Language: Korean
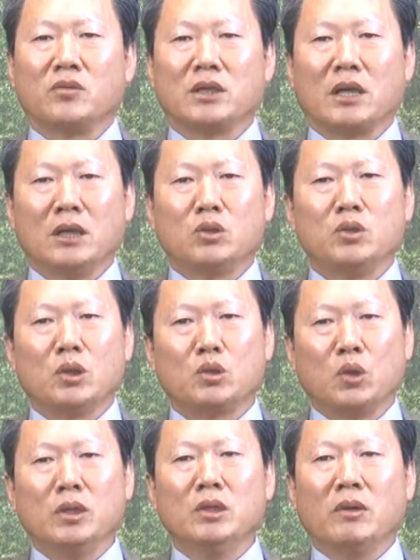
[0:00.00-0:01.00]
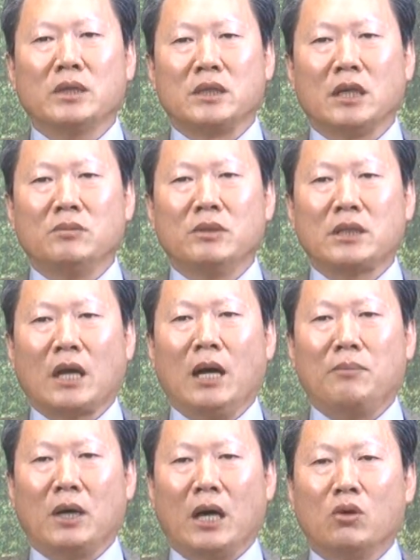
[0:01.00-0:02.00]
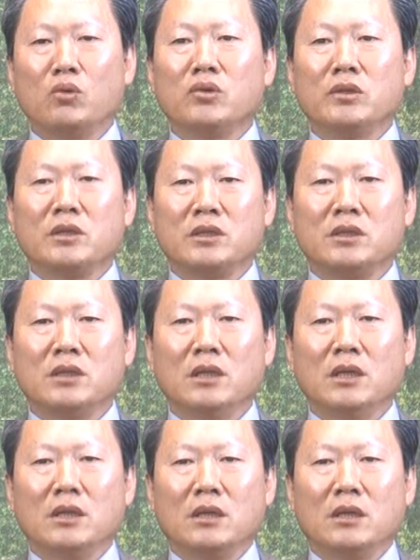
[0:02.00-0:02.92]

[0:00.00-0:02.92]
그러니까 예수님과 초림과 재림을 다 아우르는 것이